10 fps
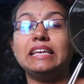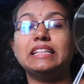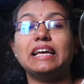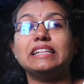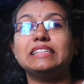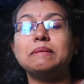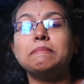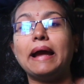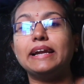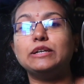ఇదైతే
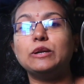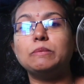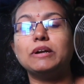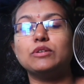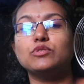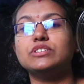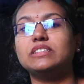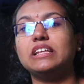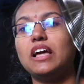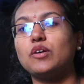మా ఇంట్లో మా
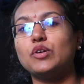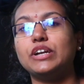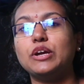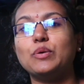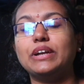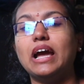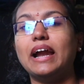టోషిత్ ఇలా కొట్టి కొట్టి